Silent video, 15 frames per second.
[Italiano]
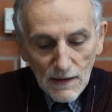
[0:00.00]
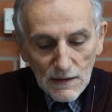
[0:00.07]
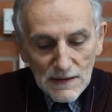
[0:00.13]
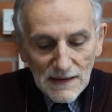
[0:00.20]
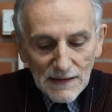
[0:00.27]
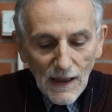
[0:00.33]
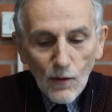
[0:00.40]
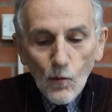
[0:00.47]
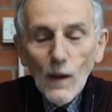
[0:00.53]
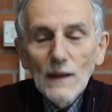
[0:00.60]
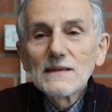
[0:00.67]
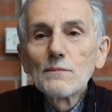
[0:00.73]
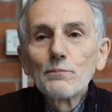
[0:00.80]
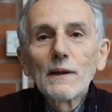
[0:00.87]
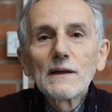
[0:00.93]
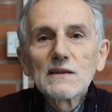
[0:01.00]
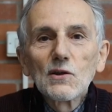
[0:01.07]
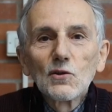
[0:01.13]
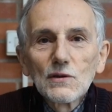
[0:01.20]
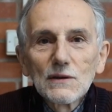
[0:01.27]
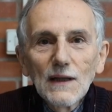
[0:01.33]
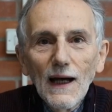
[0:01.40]
si dà quasi per
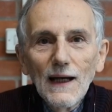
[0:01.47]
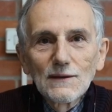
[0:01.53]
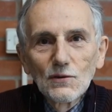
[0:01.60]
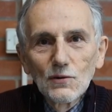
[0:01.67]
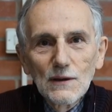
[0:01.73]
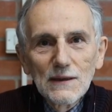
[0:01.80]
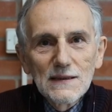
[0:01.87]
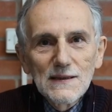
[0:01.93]
scontato che